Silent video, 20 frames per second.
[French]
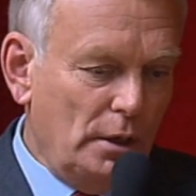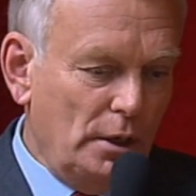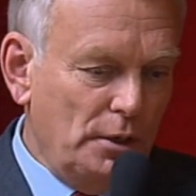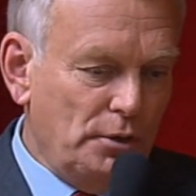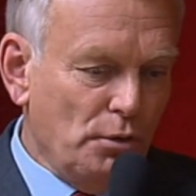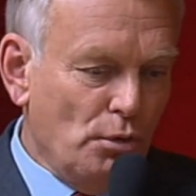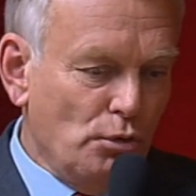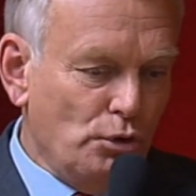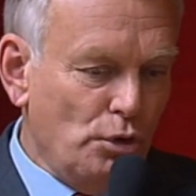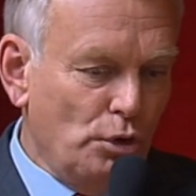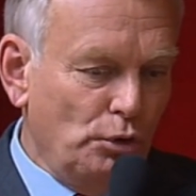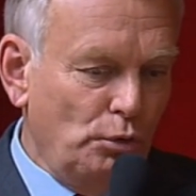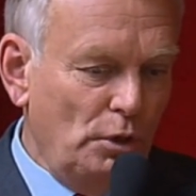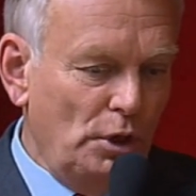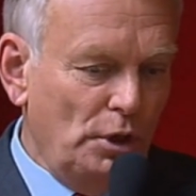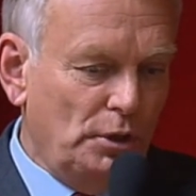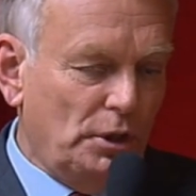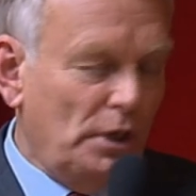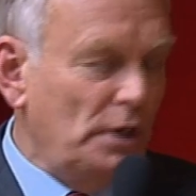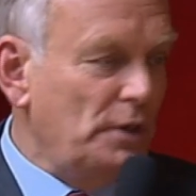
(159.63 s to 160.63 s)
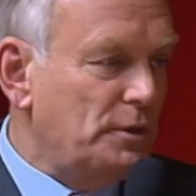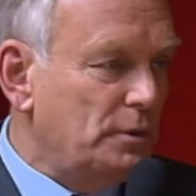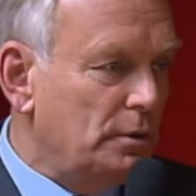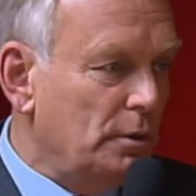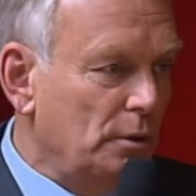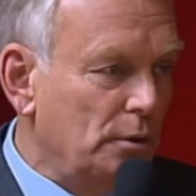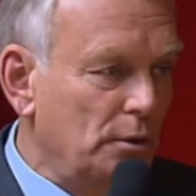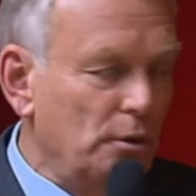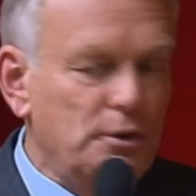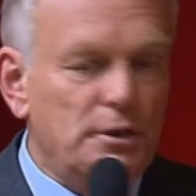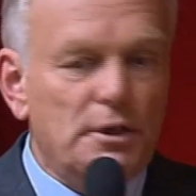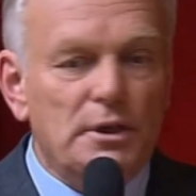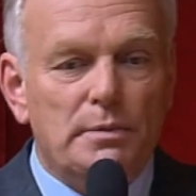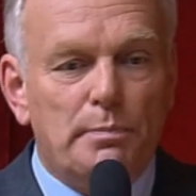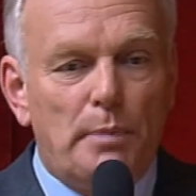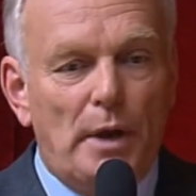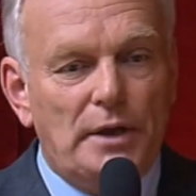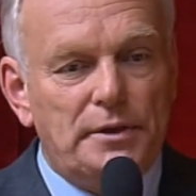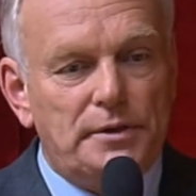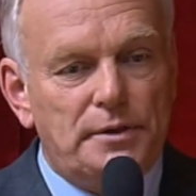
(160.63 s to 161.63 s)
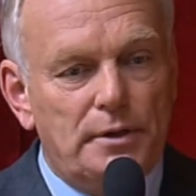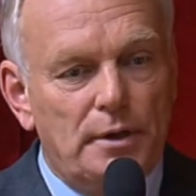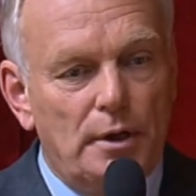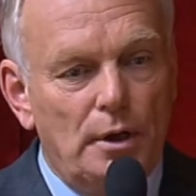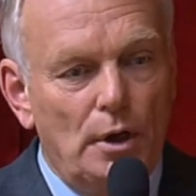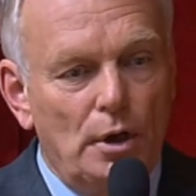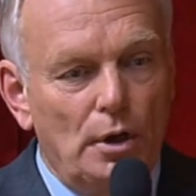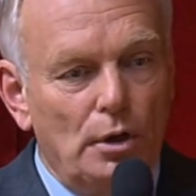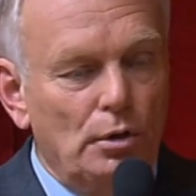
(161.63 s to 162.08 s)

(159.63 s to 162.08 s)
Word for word: qui sont aujourd'hui tristes de ce qui se passe,